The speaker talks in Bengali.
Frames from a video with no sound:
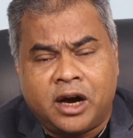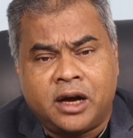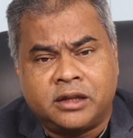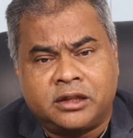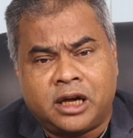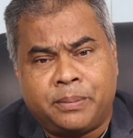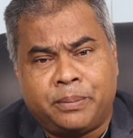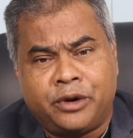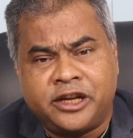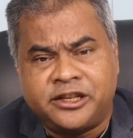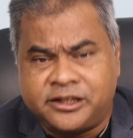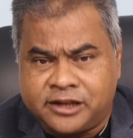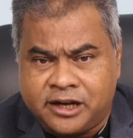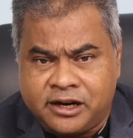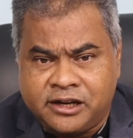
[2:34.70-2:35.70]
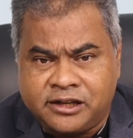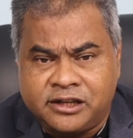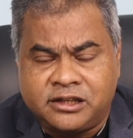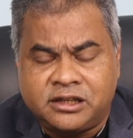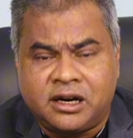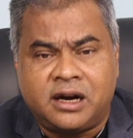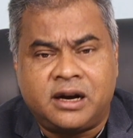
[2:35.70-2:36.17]
তারপর অ্যাসিস্ট্যান্ট
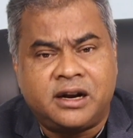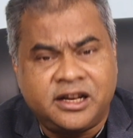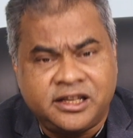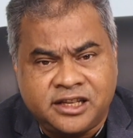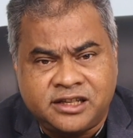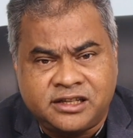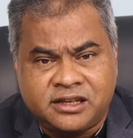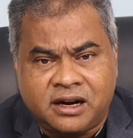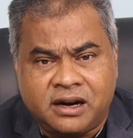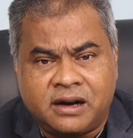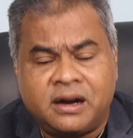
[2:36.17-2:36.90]
রেজিস্টার রেজিস্টার